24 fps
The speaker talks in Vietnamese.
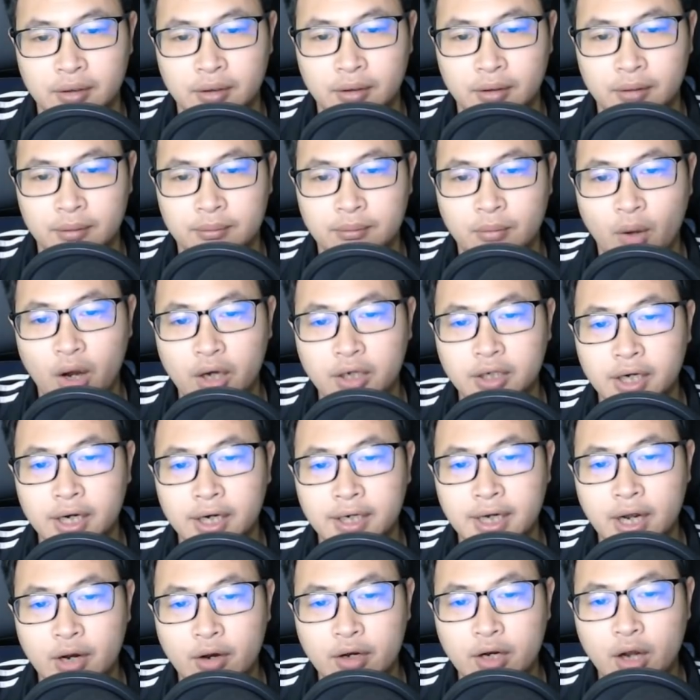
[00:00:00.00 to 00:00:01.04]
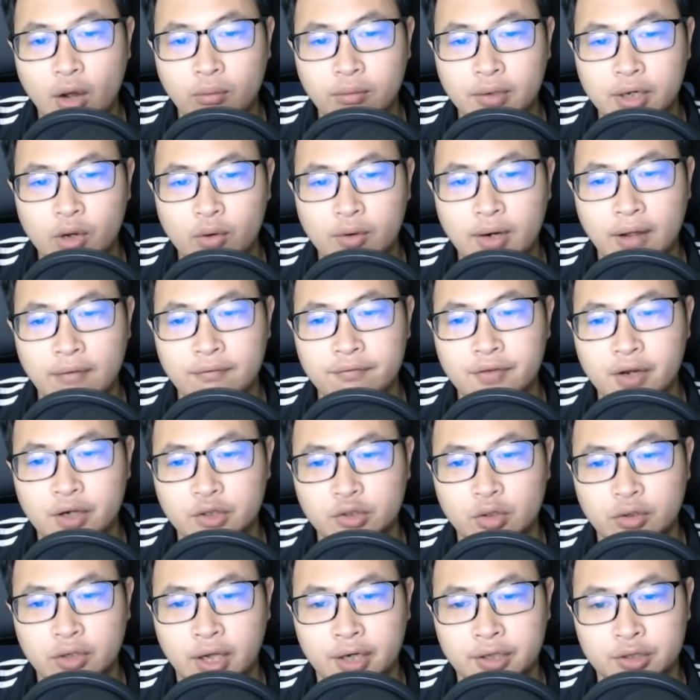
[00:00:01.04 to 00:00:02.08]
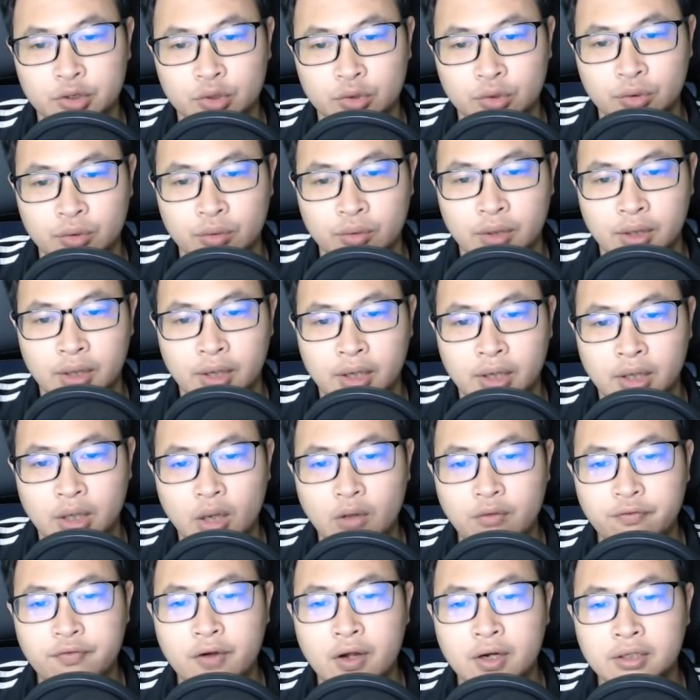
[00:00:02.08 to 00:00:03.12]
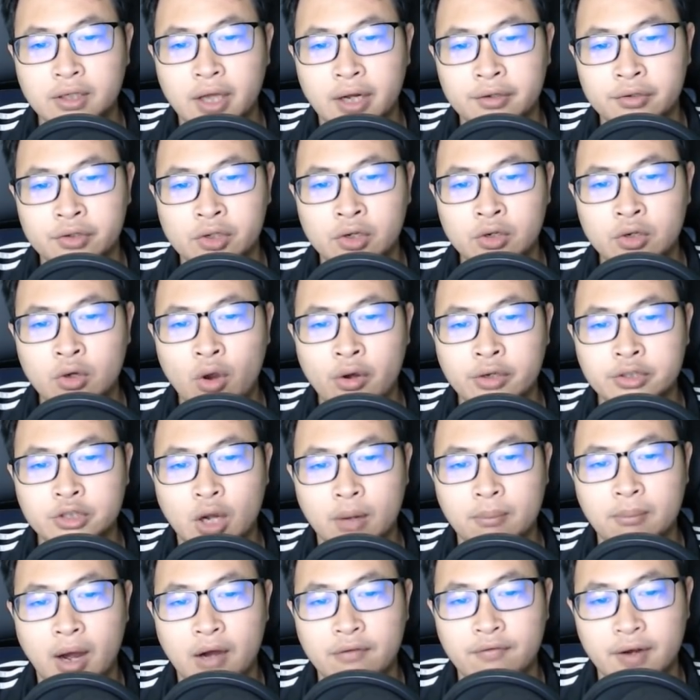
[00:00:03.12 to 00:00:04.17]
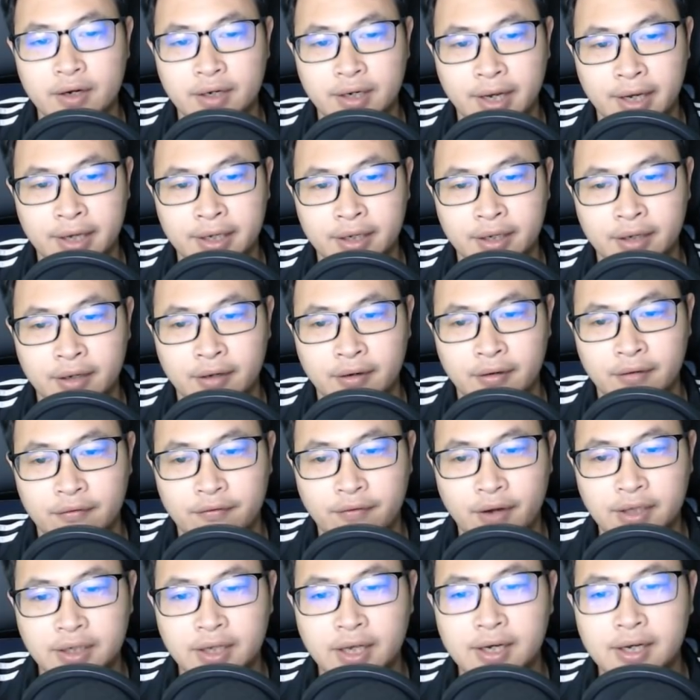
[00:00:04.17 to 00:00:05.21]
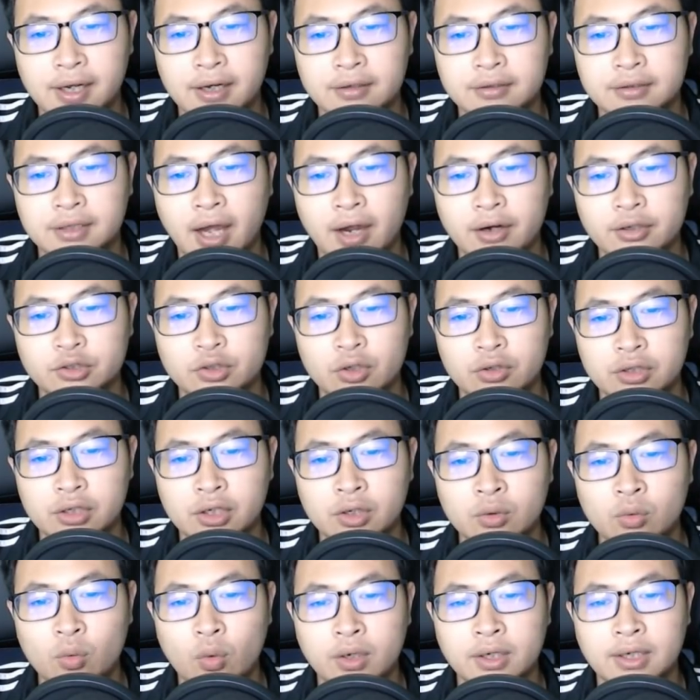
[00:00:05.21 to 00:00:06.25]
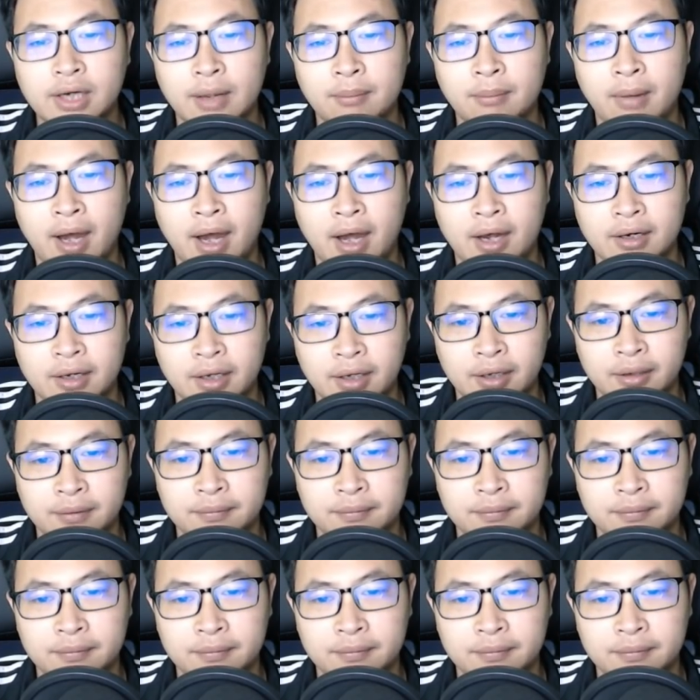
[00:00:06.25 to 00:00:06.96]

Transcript: mọi người đều đồng liêu làm việc cho thần chủ. Nếu Phương thần tướng coi trọng bảo vật này, vậy thì liền tặng cho tướng quân làm hạ lễ.